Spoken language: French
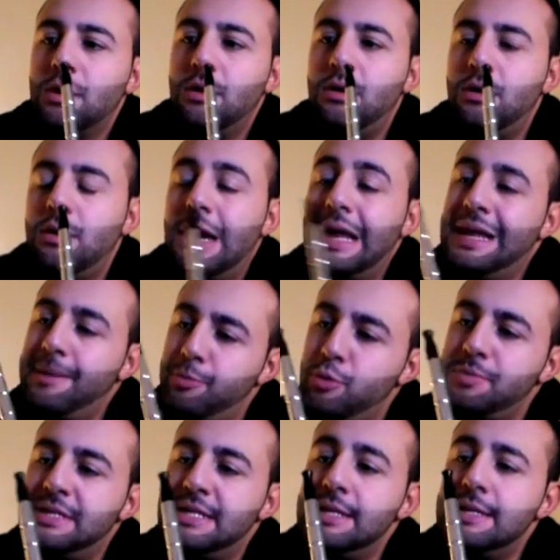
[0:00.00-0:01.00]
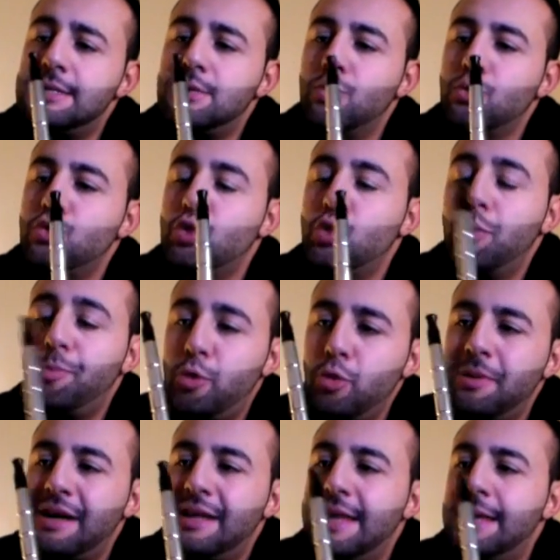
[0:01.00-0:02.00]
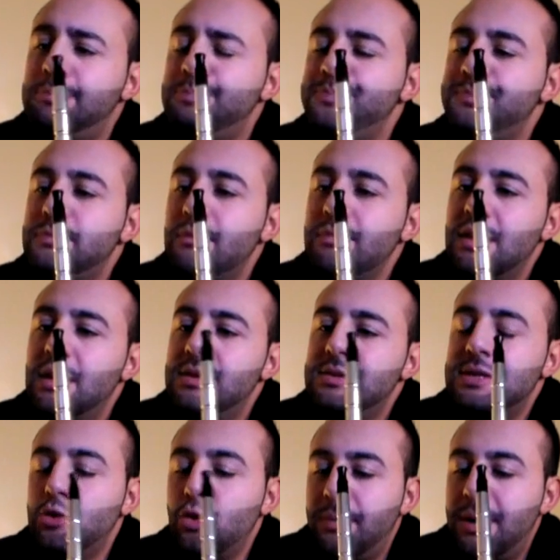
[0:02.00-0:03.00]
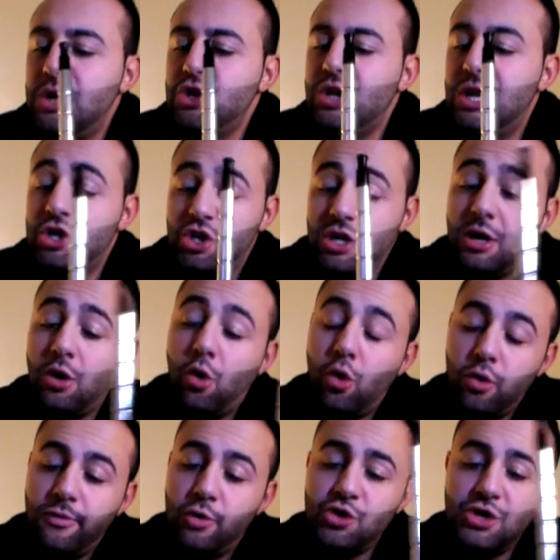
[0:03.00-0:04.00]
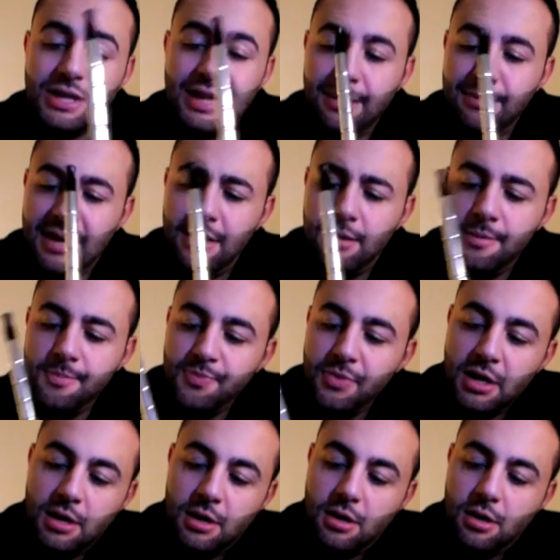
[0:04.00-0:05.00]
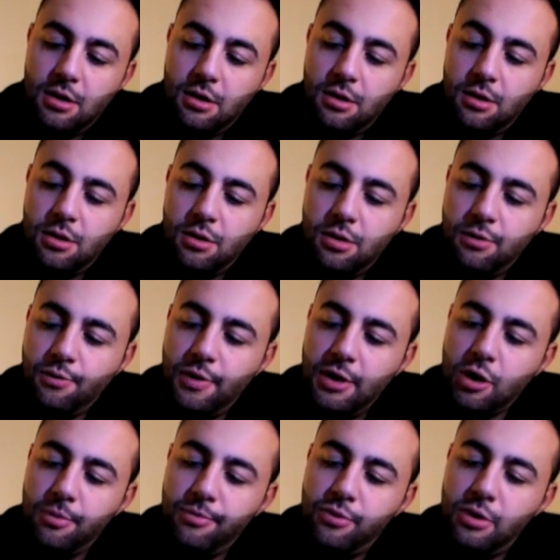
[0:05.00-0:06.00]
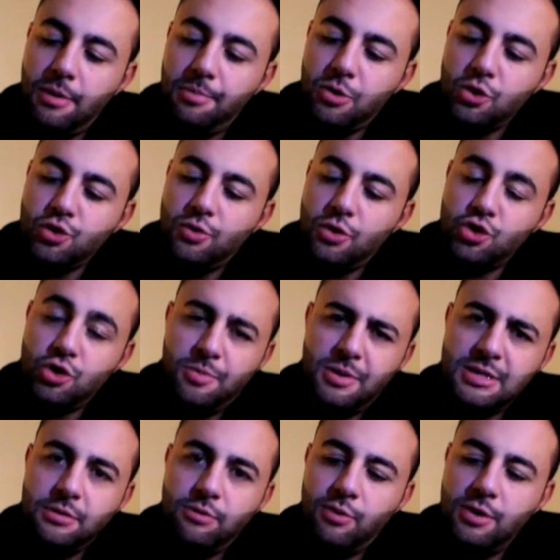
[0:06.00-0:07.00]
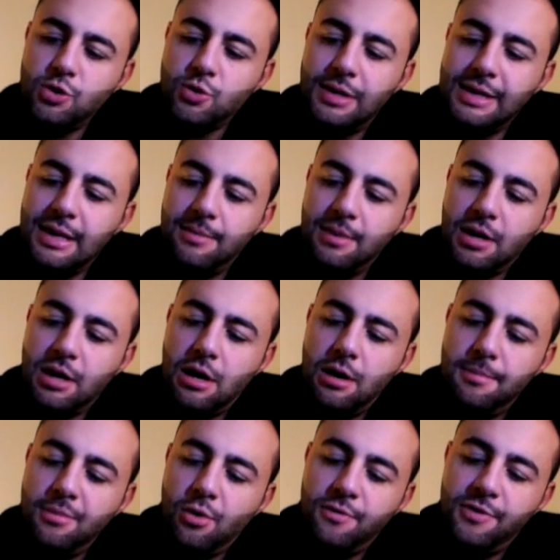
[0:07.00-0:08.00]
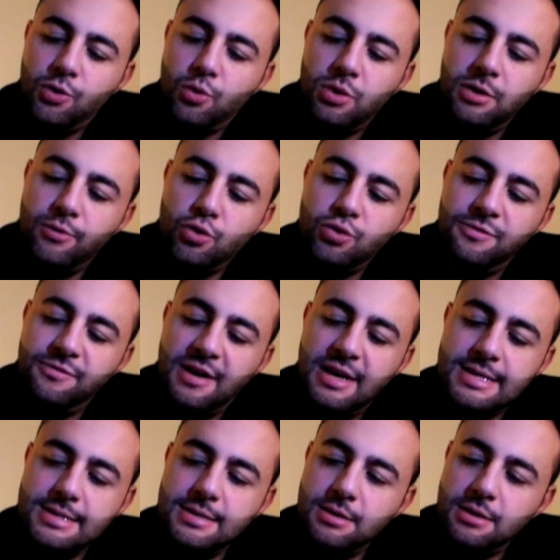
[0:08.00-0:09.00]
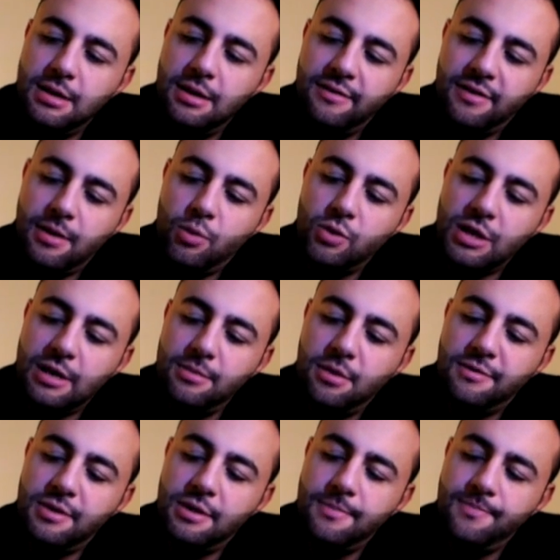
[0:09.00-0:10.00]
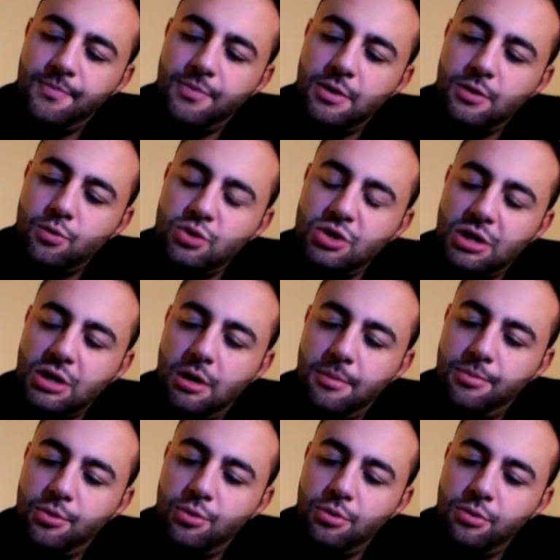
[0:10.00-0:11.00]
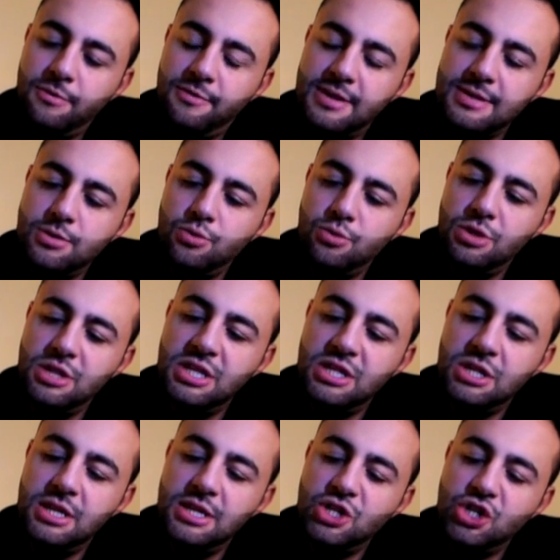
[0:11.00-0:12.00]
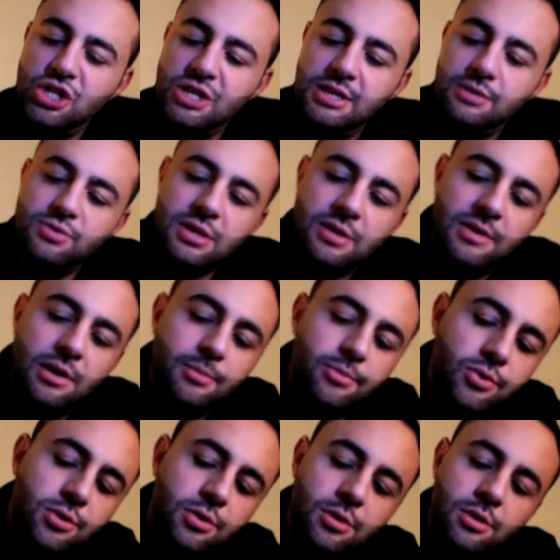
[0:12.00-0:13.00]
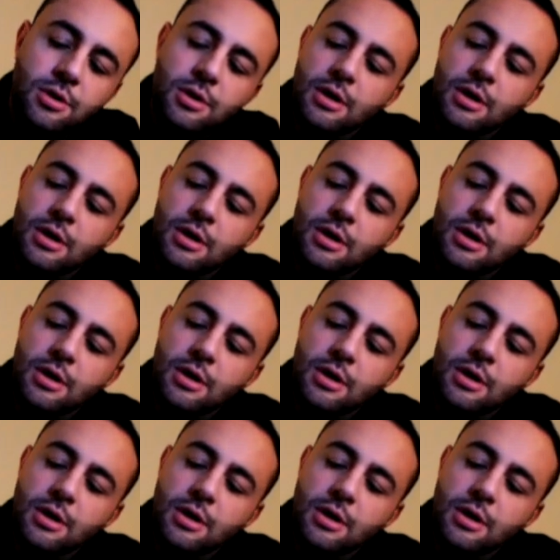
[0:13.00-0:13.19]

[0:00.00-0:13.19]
elle est plus petite, donc du coup plus bridée. C'est dommage. La chicha en revanche est très belle. Euh, vous voyez comme vous pouvez l'apercevoir, je ne sais pas si vous voyez sur la caméra, mais en fait au niveau du vase, il est vraiment très bien fait. On dirait un peu une vase d'Echini, vous savez, un peu,